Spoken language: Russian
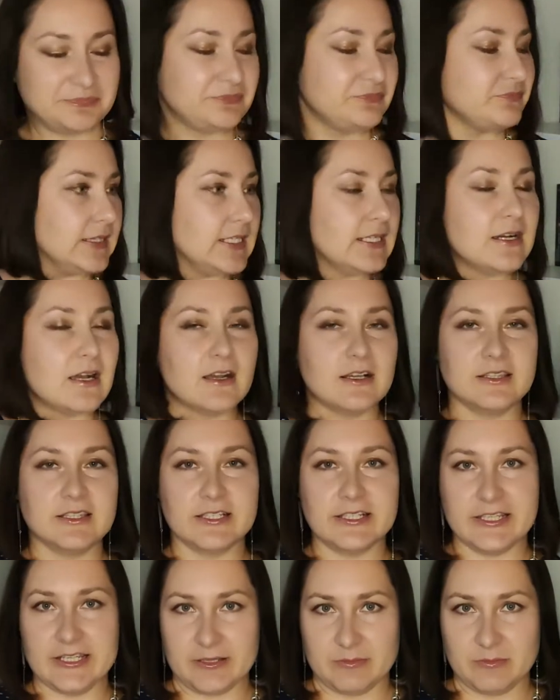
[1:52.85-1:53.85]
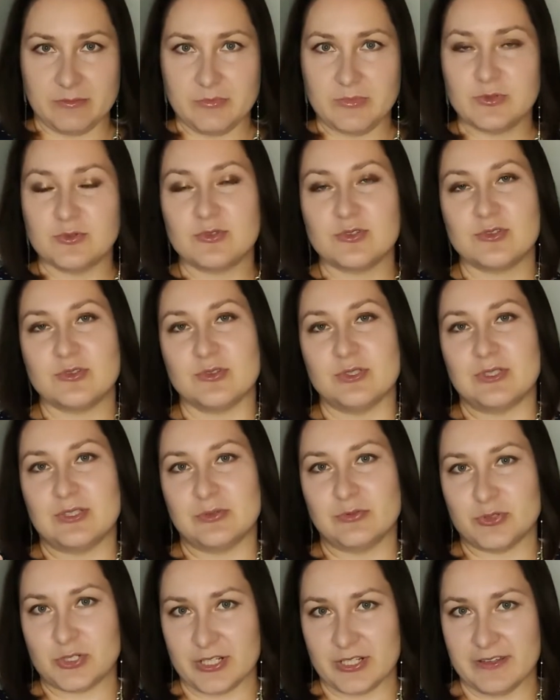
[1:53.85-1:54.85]
А так как это лем, то есть
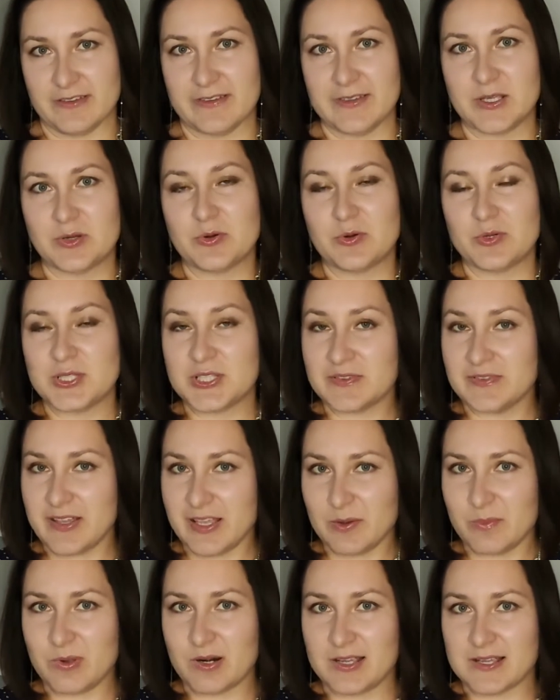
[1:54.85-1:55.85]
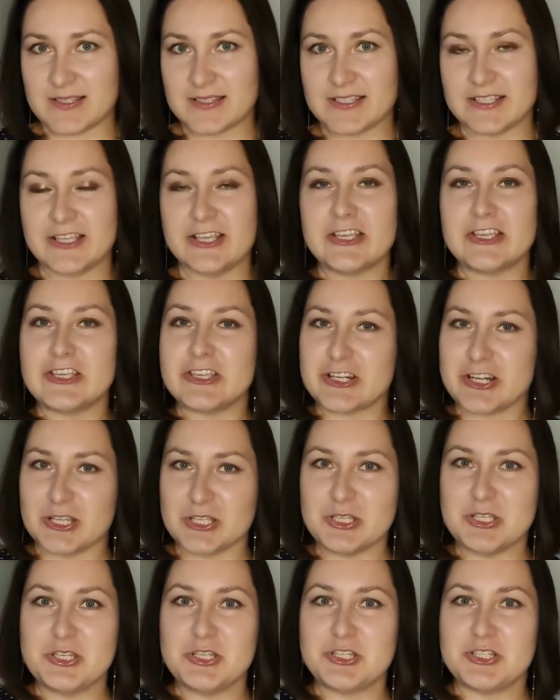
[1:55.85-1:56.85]
это уже такой своеобразный,
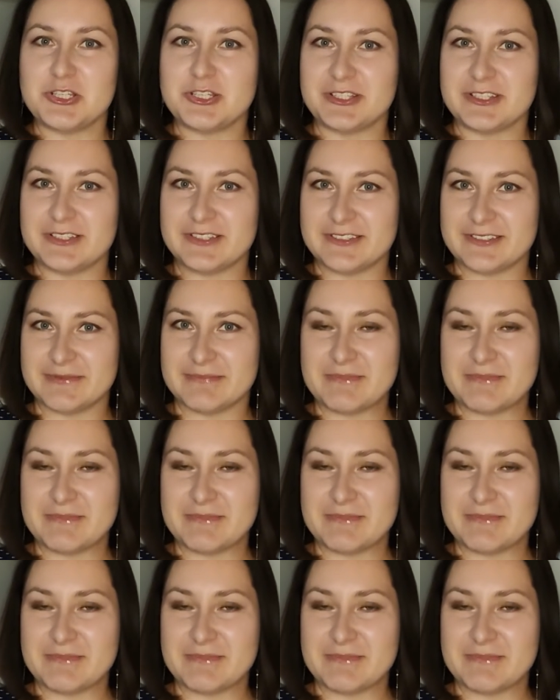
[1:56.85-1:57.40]
ироничный,